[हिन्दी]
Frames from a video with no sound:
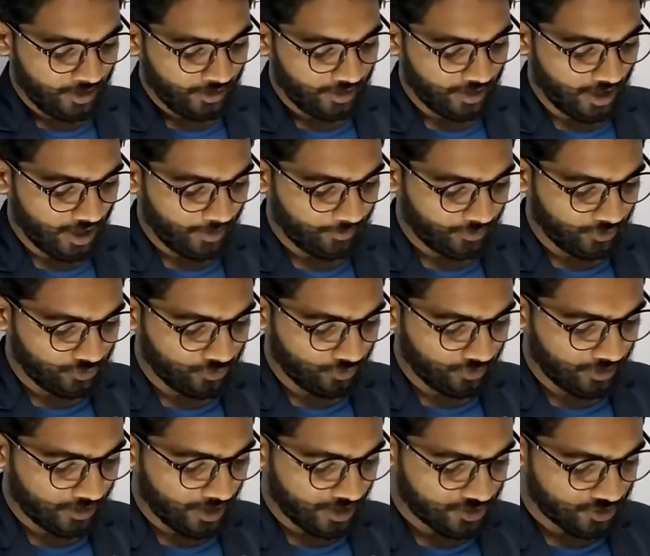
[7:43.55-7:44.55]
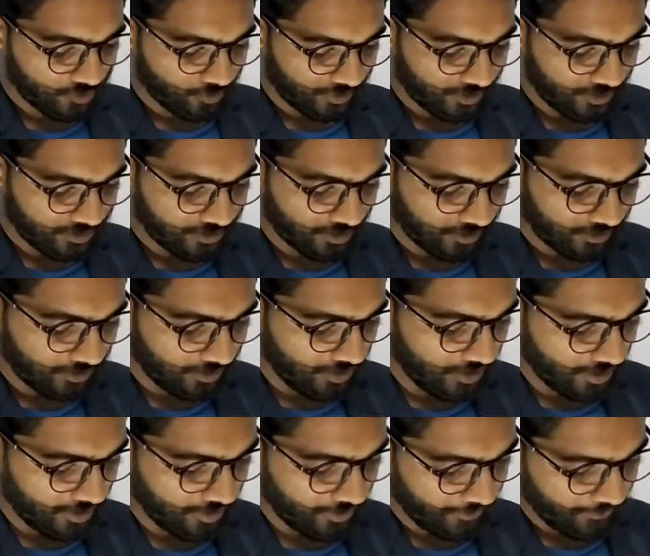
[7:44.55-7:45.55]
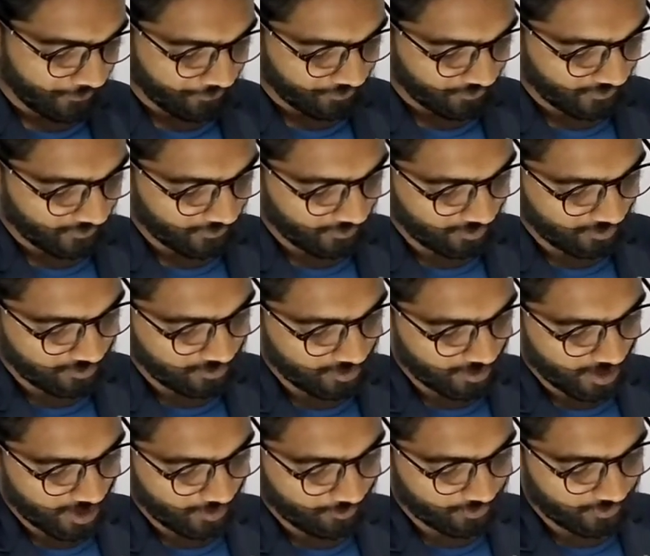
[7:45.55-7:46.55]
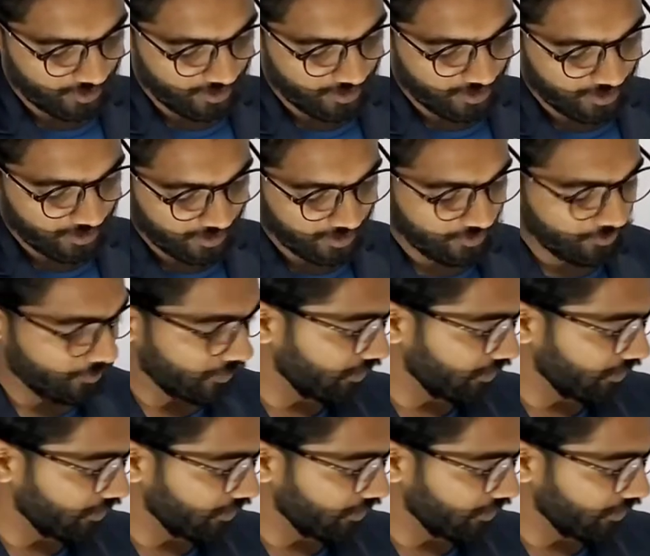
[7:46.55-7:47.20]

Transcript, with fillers: कि आपकी जो ये राष्ट्रपति शक्तियाँ हैं ये आपकी लिखित